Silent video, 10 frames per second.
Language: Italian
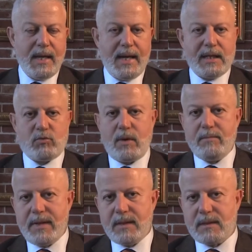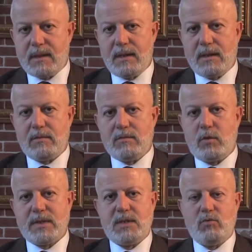Attualmente
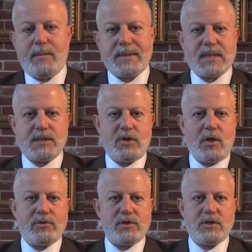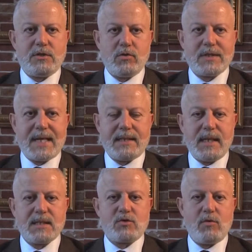questi due passaggi logici sono
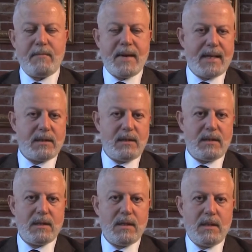stati assommati